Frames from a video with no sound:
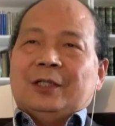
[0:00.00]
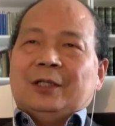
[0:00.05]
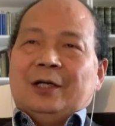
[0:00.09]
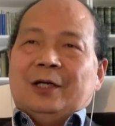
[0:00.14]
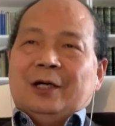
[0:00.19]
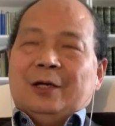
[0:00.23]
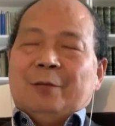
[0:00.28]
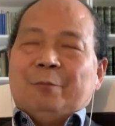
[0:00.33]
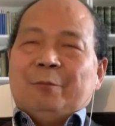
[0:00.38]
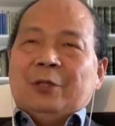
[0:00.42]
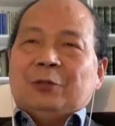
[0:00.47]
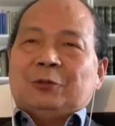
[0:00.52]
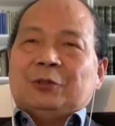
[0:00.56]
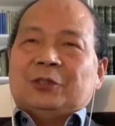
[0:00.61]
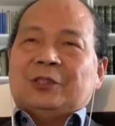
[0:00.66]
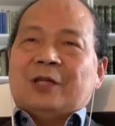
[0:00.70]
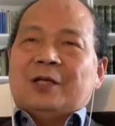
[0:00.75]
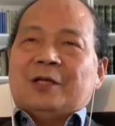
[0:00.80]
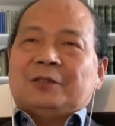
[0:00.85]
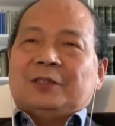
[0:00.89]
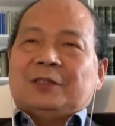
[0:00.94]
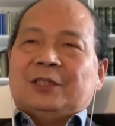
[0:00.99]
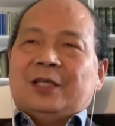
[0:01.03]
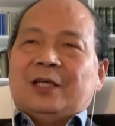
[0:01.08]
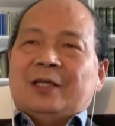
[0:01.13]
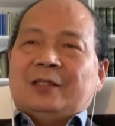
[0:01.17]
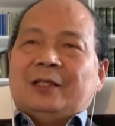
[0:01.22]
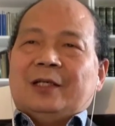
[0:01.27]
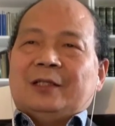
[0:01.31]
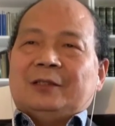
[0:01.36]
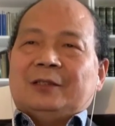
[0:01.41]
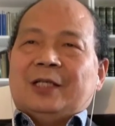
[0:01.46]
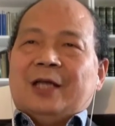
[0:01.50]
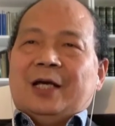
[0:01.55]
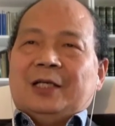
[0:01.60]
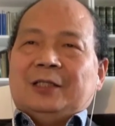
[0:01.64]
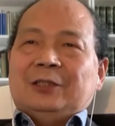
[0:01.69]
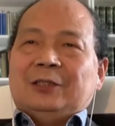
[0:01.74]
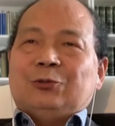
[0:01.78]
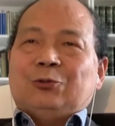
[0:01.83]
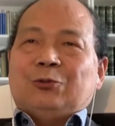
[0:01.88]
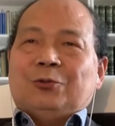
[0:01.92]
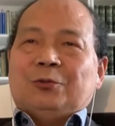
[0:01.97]
呃没有上限的这样
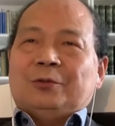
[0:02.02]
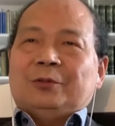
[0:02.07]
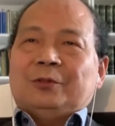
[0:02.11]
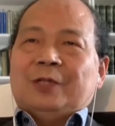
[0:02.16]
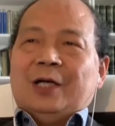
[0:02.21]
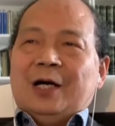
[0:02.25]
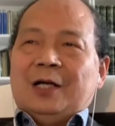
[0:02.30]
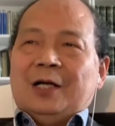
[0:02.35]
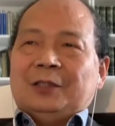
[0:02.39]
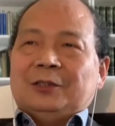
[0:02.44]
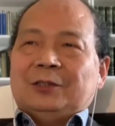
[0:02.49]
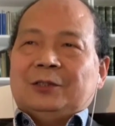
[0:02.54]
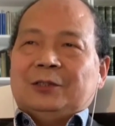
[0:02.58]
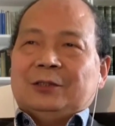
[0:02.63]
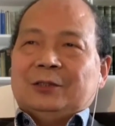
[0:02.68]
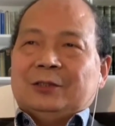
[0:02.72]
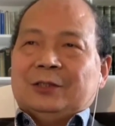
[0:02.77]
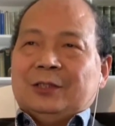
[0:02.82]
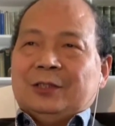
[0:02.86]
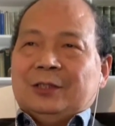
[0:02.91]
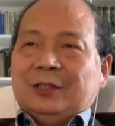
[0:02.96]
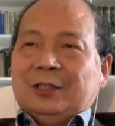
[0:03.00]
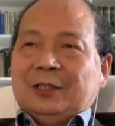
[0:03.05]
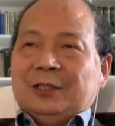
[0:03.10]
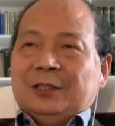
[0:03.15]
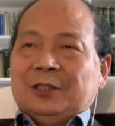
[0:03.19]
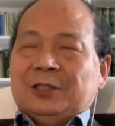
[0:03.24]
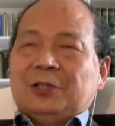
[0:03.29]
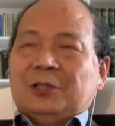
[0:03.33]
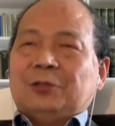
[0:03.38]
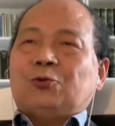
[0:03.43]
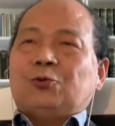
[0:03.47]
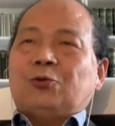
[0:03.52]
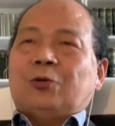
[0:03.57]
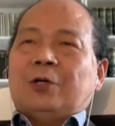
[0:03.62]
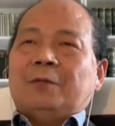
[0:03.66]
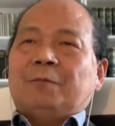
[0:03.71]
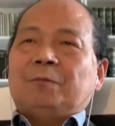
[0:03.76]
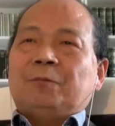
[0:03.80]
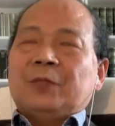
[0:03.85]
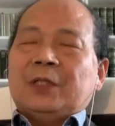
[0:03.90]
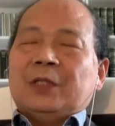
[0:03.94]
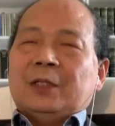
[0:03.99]
一种啊这个合作，
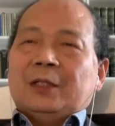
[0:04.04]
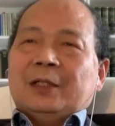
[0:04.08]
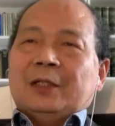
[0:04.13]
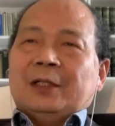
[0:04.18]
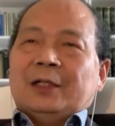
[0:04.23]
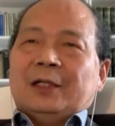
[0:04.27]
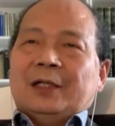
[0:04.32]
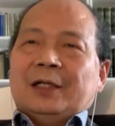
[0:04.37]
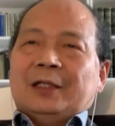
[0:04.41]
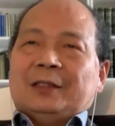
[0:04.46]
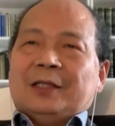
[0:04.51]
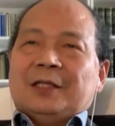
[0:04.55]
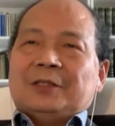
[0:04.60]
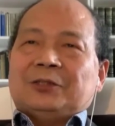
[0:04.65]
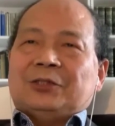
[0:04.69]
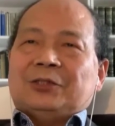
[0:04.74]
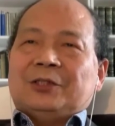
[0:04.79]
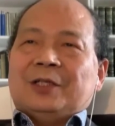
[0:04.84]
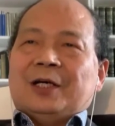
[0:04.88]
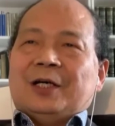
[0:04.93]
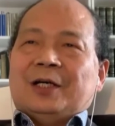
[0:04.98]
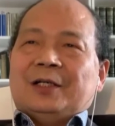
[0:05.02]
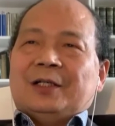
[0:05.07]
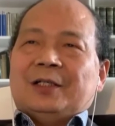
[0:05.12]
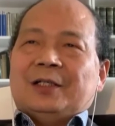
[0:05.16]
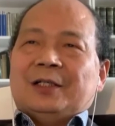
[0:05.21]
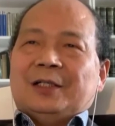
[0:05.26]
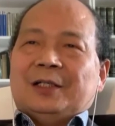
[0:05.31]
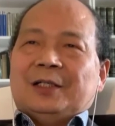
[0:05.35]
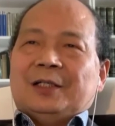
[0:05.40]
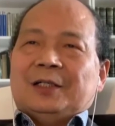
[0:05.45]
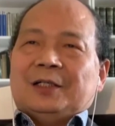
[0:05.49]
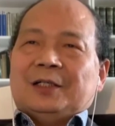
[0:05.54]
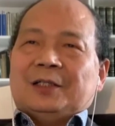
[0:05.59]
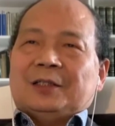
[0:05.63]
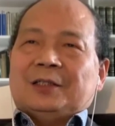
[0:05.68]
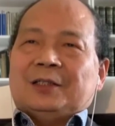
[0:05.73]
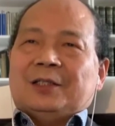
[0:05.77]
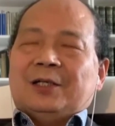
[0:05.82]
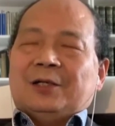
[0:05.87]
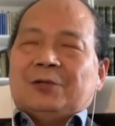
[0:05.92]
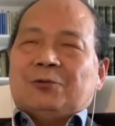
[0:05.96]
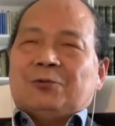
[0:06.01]
呃，但是呢，呃，
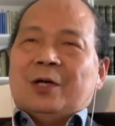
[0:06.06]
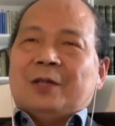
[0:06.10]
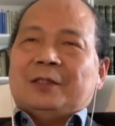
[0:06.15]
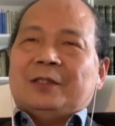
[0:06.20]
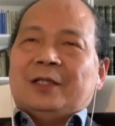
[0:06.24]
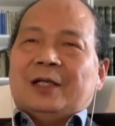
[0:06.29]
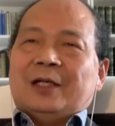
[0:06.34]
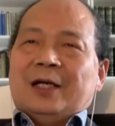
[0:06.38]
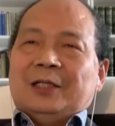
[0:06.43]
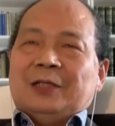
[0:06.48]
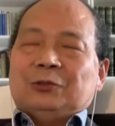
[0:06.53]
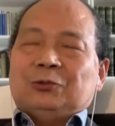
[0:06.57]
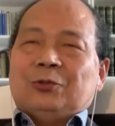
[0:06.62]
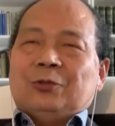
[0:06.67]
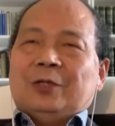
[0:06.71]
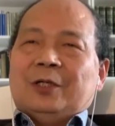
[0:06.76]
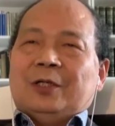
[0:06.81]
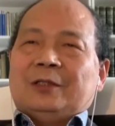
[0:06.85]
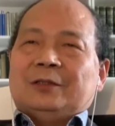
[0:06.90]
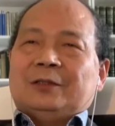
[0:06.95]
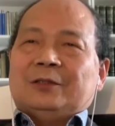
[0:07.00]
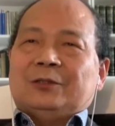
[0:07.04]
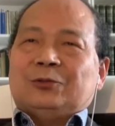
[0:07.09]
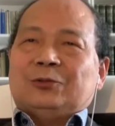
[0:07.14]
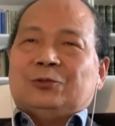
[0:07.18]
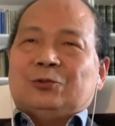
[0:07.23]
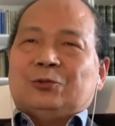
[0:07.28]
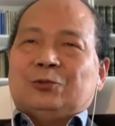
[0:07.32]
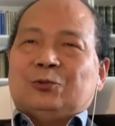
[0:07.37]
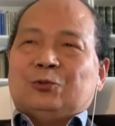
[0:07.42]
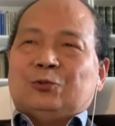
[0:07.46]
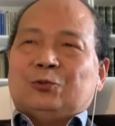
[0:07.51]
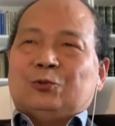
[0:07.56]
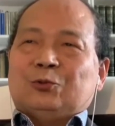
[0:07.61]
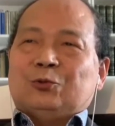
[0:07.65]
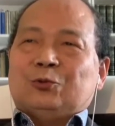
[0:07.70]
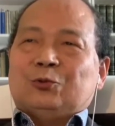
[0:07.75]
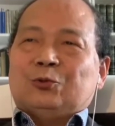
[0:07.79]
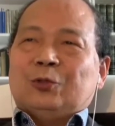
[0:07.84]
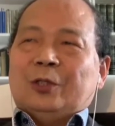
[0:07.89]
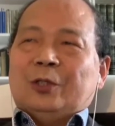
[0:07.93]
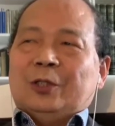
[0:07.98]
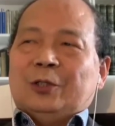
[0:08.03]
客观的来说，
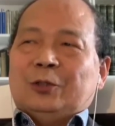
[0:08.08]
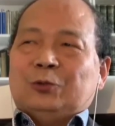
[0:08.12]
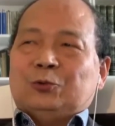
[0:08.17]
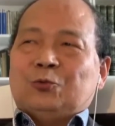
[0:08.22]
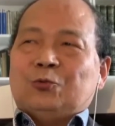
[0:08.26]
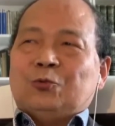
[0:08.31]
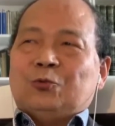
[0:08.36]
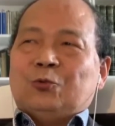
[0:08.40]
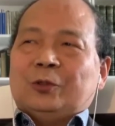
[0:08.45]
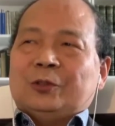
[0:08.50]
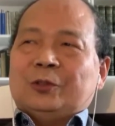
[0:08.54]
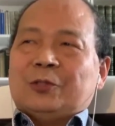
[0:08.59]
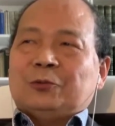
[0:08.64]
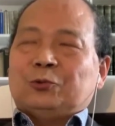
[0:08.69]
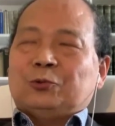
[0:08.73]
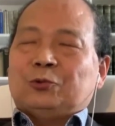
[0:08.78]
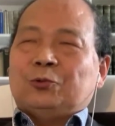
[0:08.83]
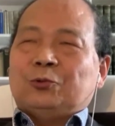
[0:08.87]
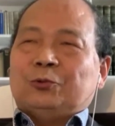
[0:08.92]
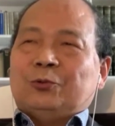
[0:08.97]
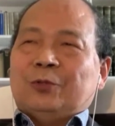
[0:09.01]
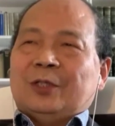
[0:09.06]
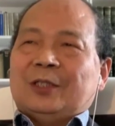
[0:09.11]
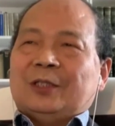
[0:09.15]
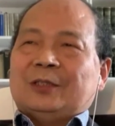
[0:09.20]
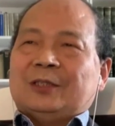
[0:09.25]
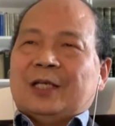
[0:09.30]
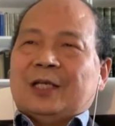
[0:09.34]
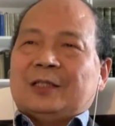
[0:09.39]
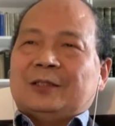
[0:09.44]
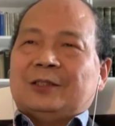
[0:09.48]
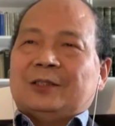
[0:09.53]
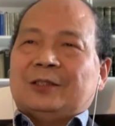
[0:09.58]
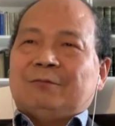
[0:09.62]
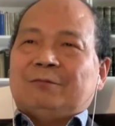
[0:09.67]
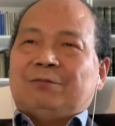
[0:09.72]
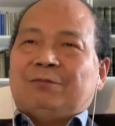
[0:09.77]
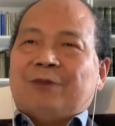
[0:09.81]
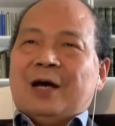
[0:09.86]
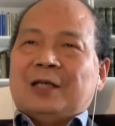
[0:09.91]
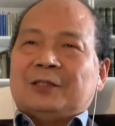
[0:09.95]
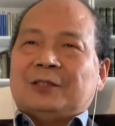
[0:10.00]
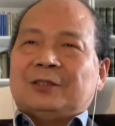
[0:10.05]
呃，中国当初对战争
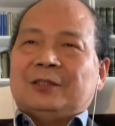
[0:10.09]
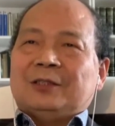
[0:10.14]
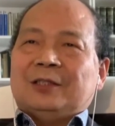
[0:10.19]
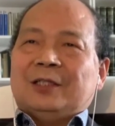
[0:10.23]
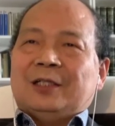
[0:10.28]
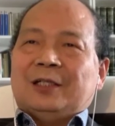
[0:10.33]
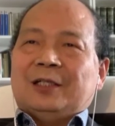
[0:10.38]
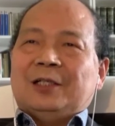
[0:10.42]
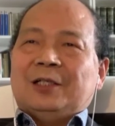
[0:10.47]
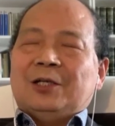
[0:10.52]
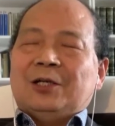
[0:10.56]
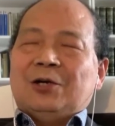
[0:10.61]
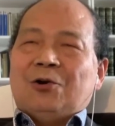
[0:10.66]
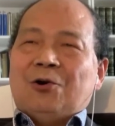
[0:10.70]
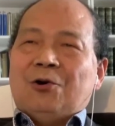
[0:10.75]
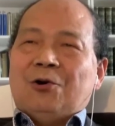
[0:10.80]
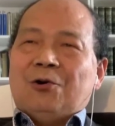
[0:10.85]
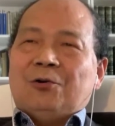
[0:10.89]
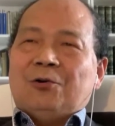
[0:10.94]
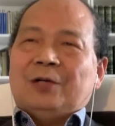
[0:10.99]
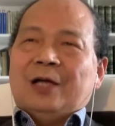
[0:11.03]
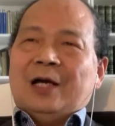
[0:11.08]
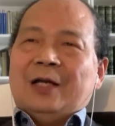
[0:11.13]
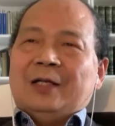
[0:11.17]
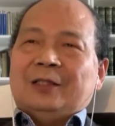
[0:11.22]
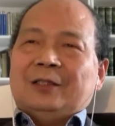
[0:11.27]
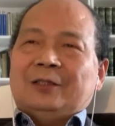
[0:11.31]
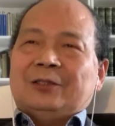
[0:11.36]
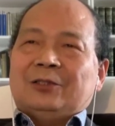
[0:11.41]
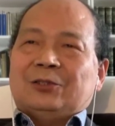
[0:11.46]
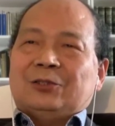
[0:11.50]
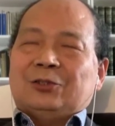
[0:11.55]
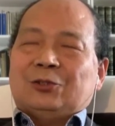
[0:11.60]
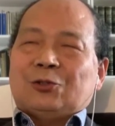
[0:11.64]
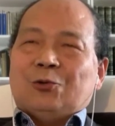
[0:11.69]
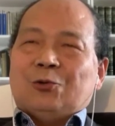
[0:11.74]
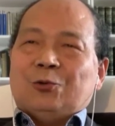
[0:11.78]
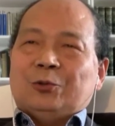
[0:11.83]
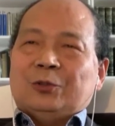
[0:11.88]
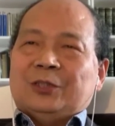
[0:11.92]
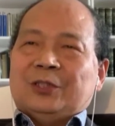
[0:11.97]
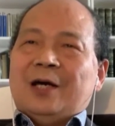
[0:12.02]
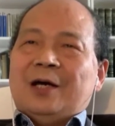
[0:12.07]
发生的后来的
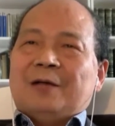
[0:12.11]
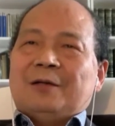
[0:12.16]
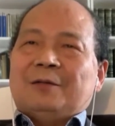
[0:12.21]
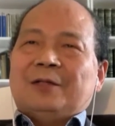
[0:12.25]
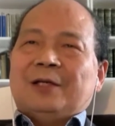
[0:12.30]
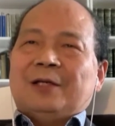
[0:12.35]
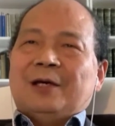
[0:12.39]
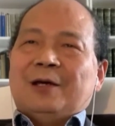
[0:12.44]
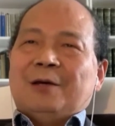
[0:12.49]
走向，